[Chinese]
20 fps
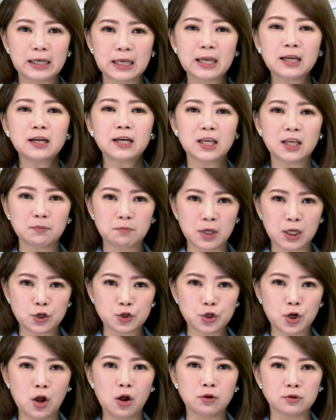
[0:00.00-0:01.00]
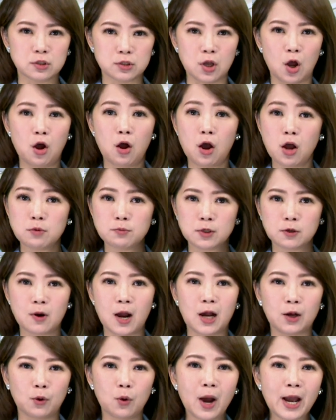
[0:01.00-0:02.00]
印尼民众从
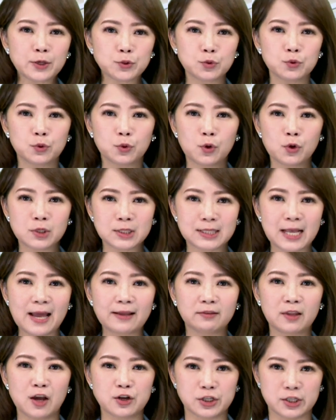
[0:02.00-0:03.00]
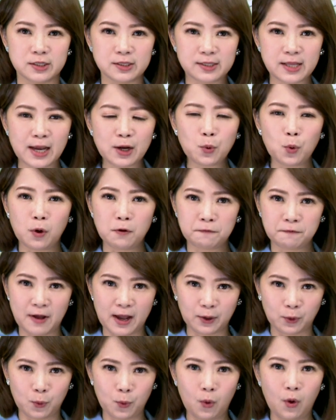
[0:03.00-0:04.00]
Omicron 快速扩散的十三国
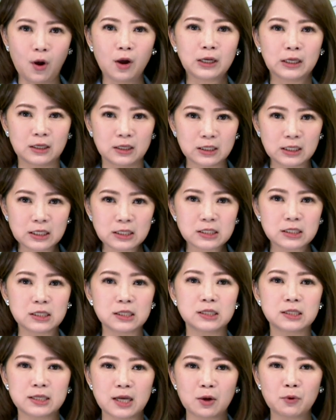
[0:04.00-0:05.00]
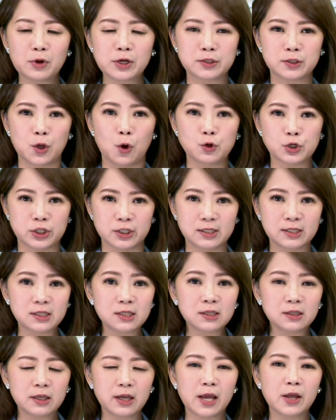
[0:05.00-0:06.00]
返国，隔离期将会从十
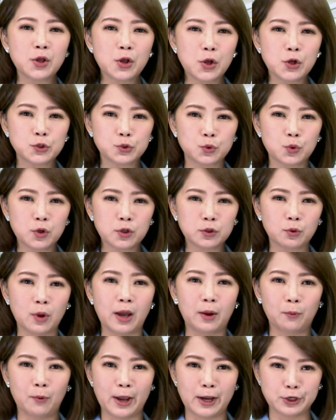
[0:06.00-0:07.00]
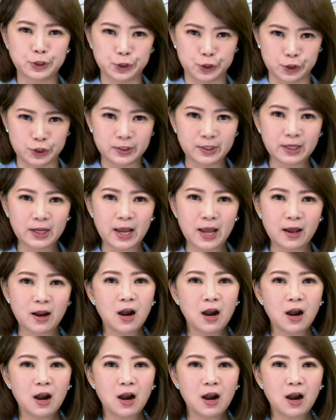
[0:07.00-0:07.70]
四天缩短为十天；